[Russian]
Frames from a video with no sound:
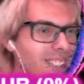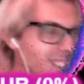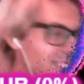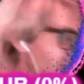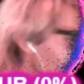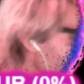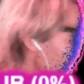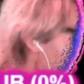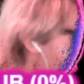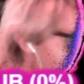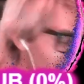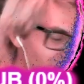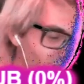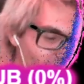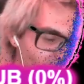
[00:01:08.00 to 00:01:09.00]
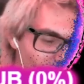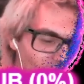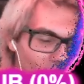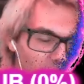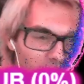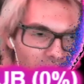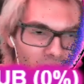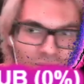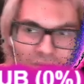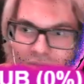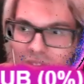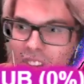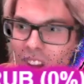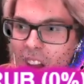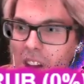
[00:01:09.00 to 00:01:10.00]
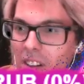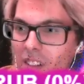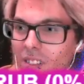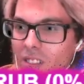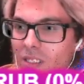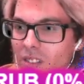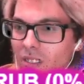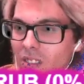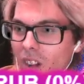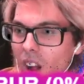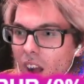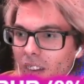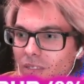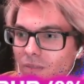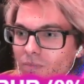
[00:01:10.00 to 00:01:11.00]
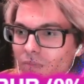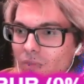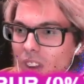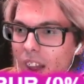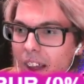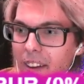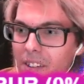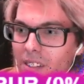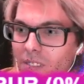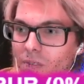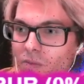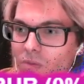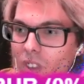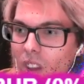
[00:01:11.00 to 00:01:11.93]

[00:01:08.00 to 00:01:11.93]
Ну, если у вас э, именно в аккаунтах они специально